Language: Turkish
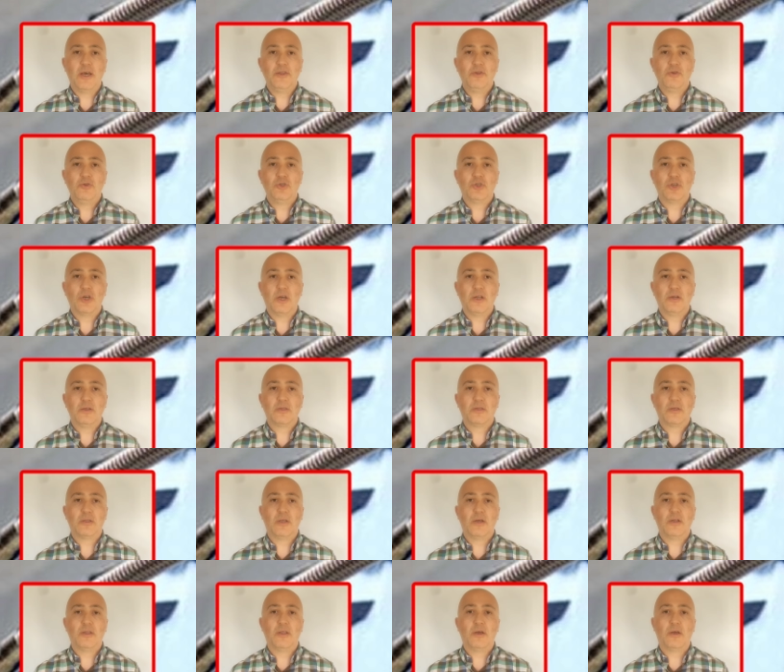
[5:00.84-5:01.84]
en ince
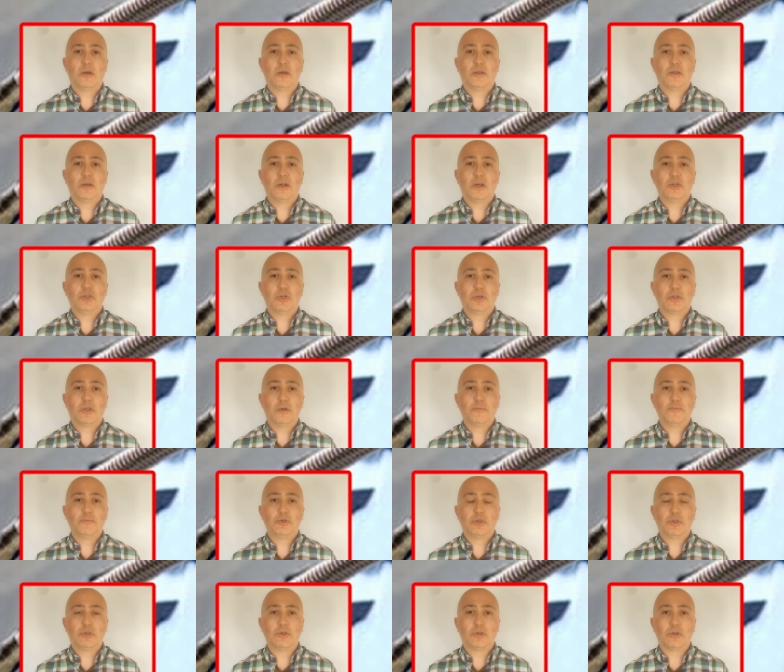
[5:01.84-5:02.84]
ayrıntılarına kadar
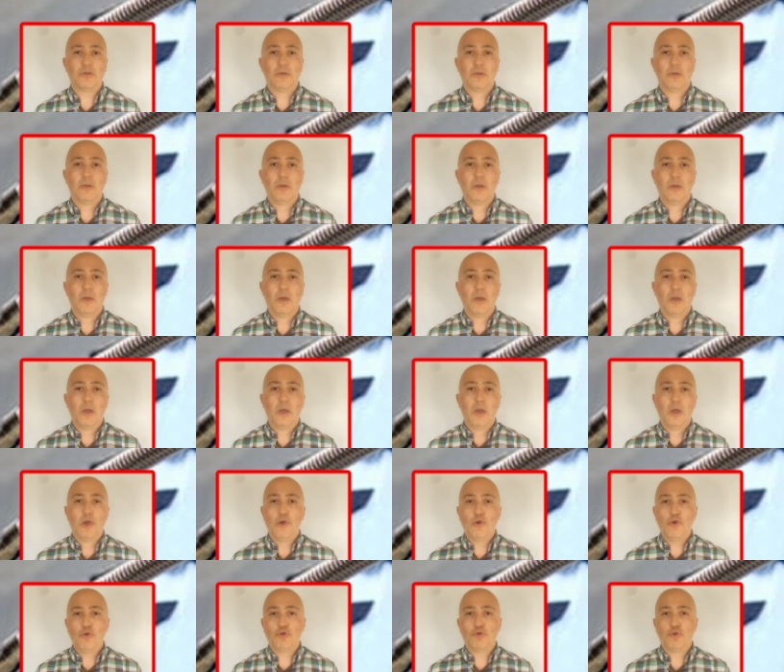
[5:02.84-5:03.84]
açıklamıştır.
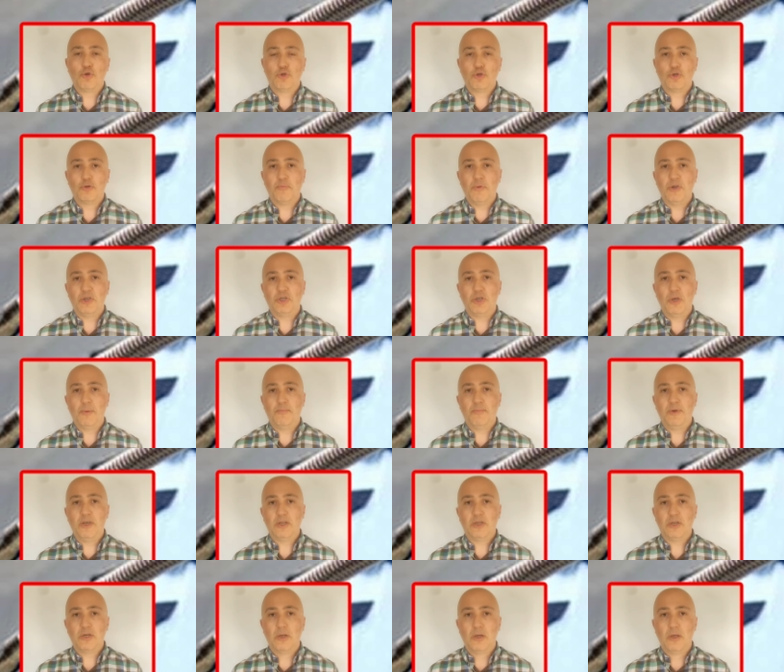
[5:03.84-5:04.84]
135'e
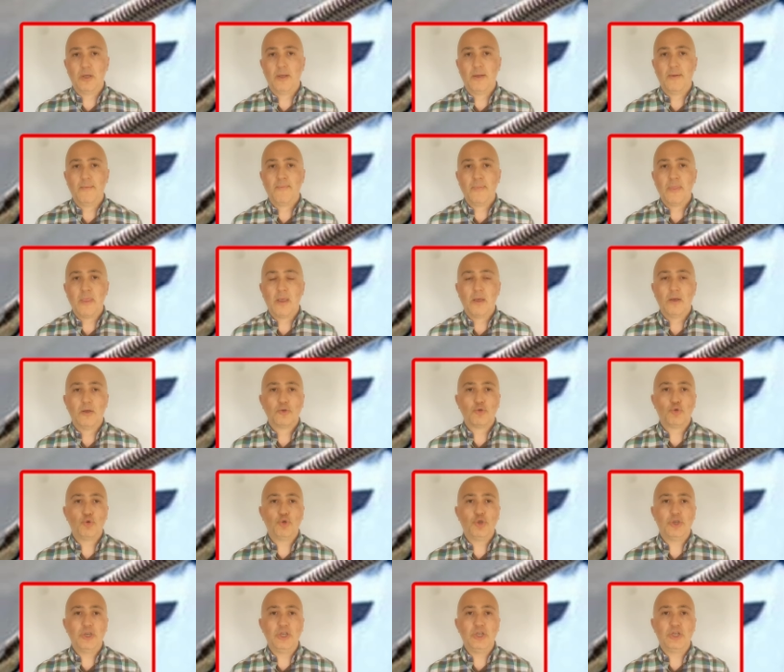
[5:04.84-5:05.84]
1
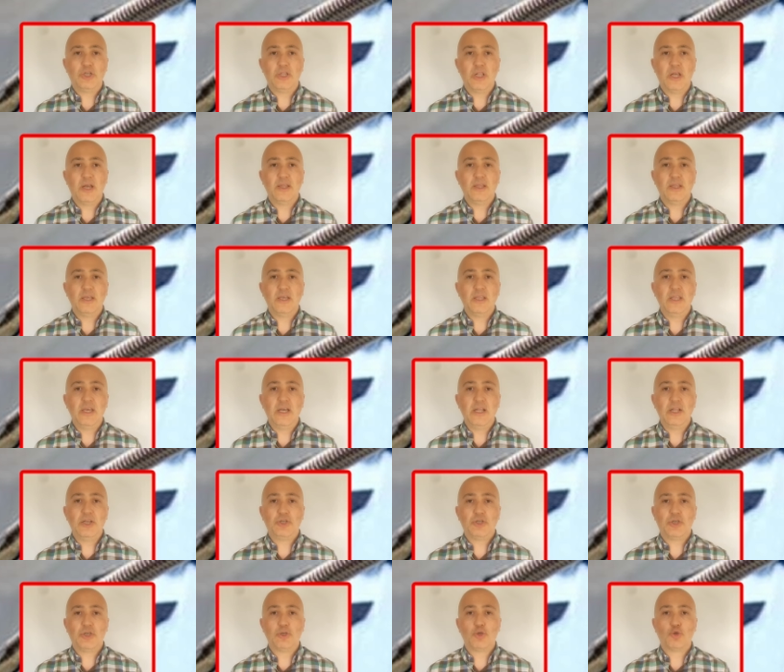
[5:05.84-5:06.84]
suç işlendiğine
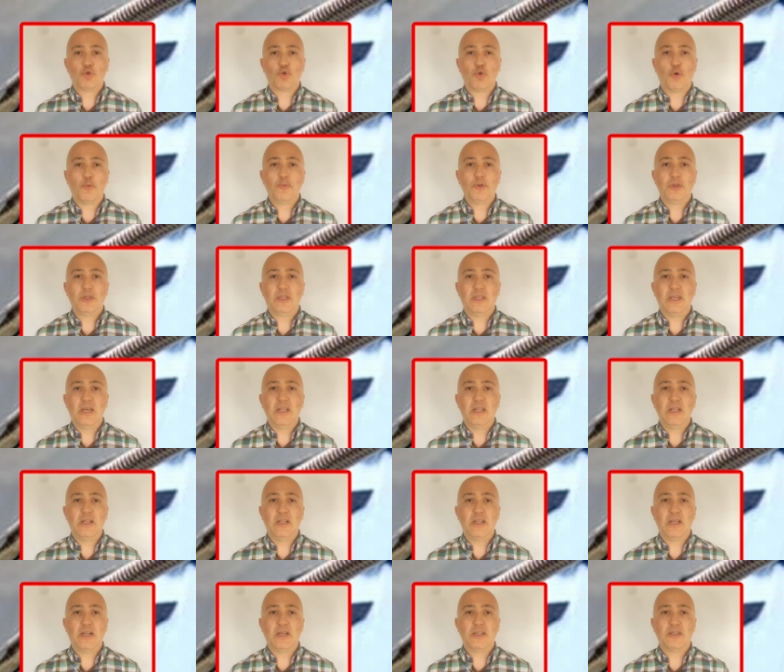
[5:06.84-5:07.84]
ilişkin somut
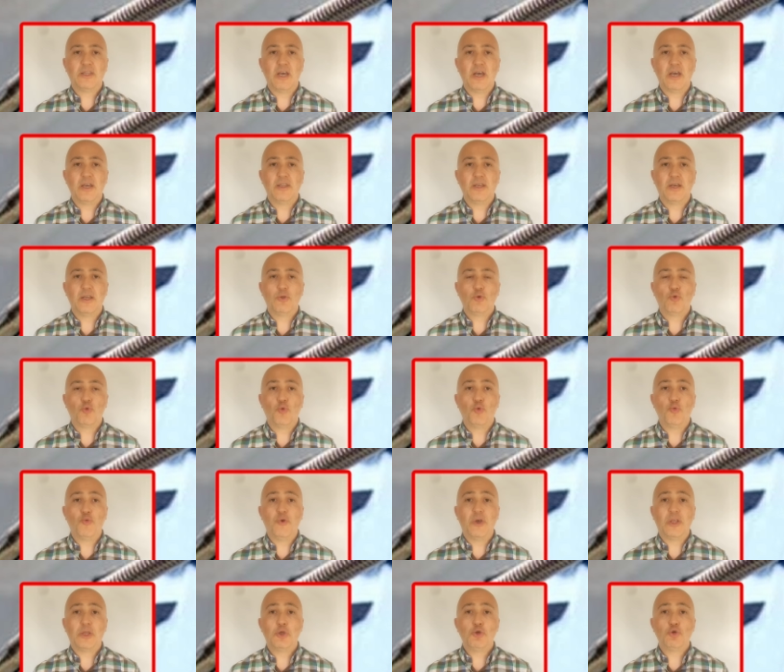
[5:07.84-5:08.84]
delillere dayanan
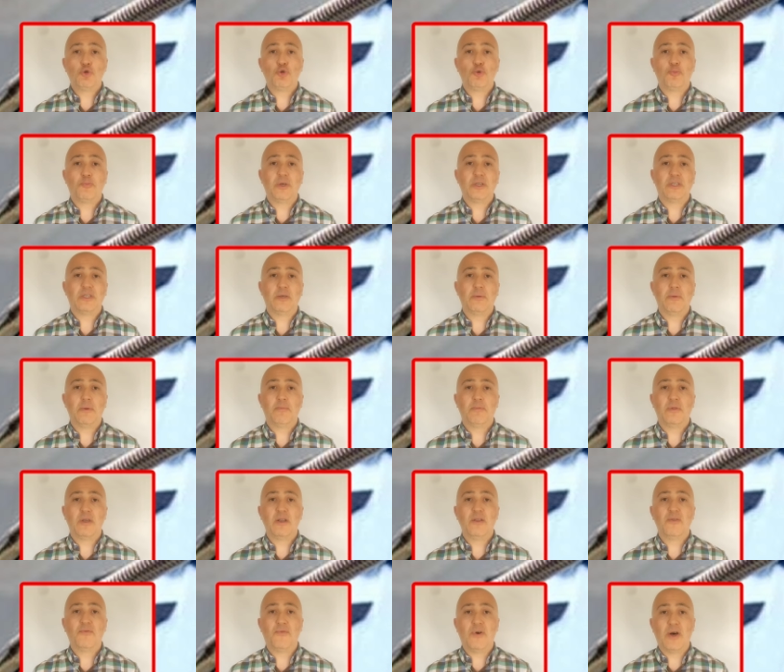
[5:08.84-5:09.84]
kuvvetli şüphe
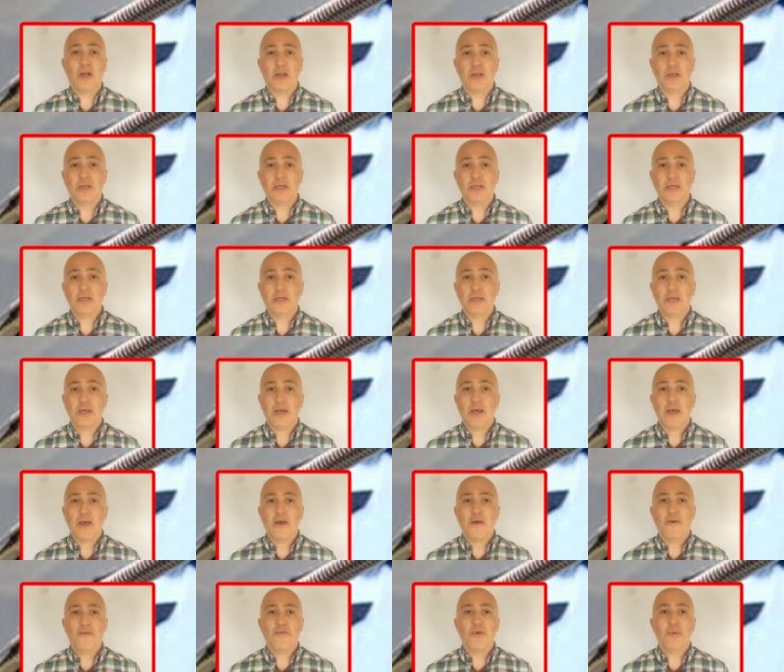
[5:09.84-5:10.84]
sebeplerinin varlığı
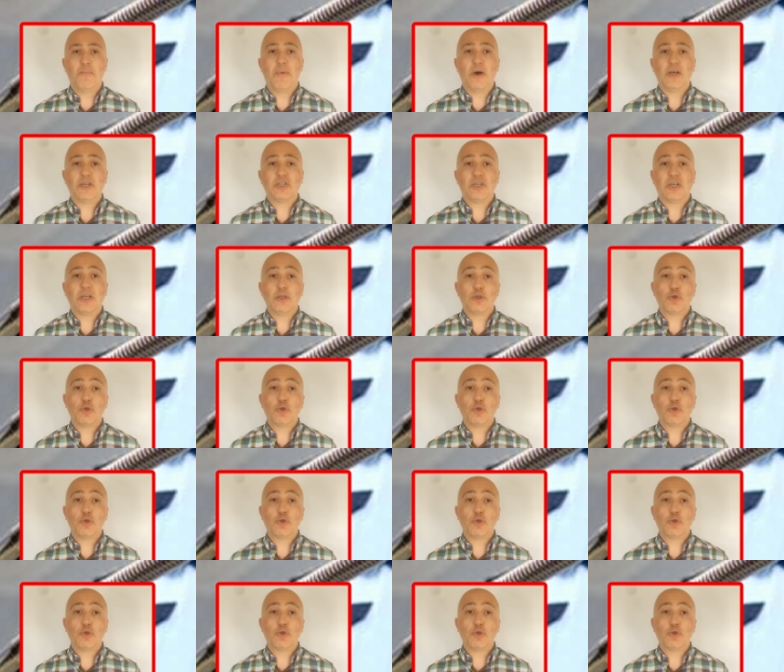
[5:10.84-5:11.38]
ve başka